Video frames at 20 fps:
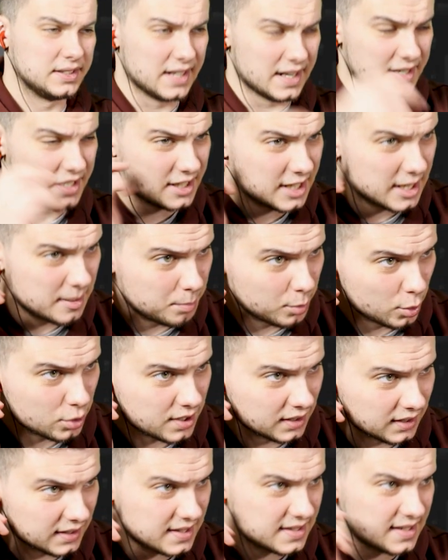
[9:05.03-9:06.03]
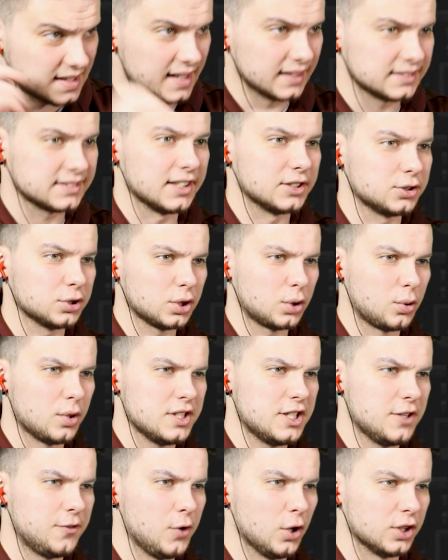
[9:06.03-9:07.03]
День Брюстер это загадка. Кто
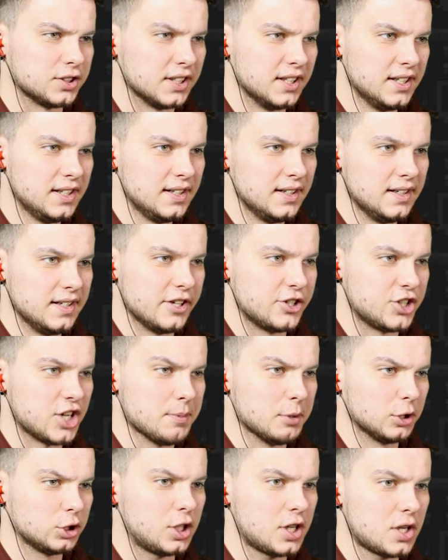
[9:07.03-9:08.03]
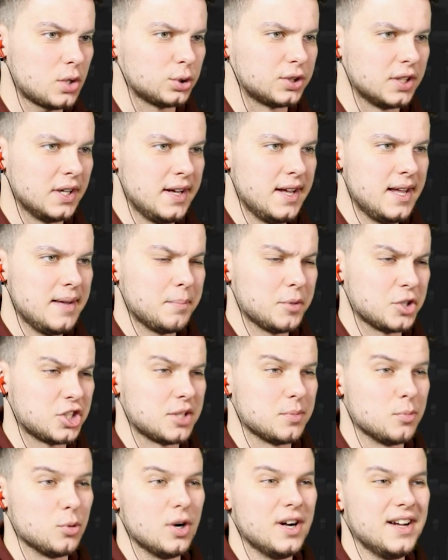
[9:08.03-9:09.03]
такой Дефет? И чем он крут?
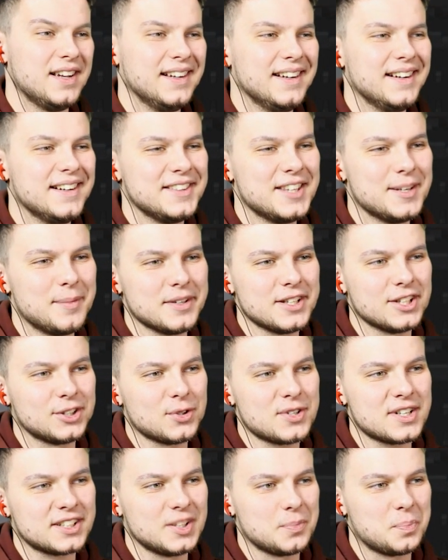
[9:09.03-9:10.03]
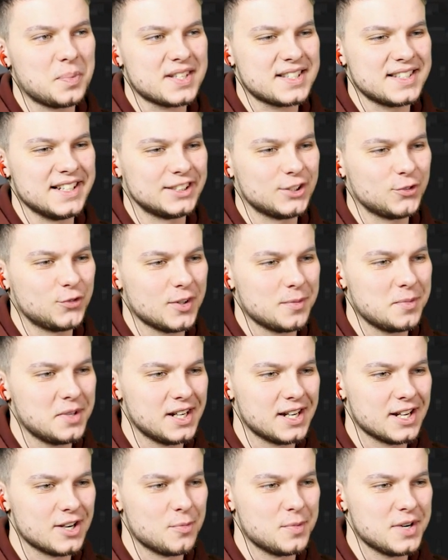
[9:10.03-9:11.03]
Почему на мониторах написана эта
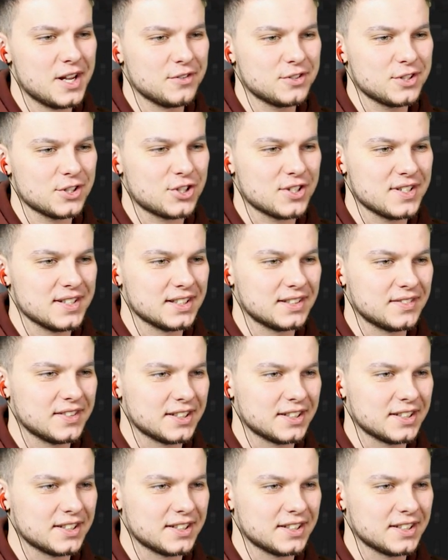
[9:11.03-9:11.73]
фамилия? У меня все еще нет